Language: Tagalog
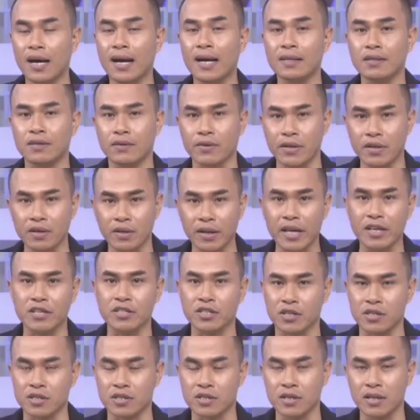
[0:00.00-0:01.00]
at
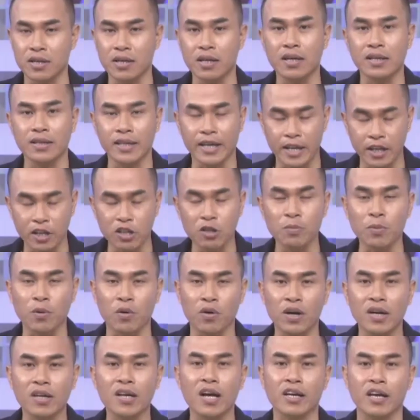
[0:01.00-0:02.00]
regulations. Narito
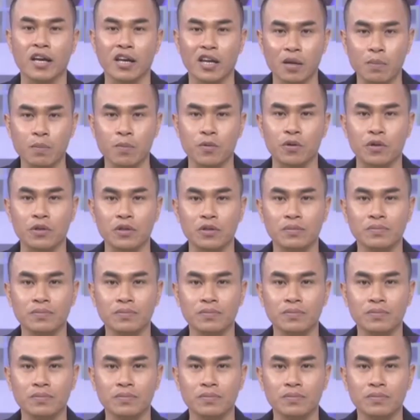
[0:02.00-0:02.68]
po ang aking report.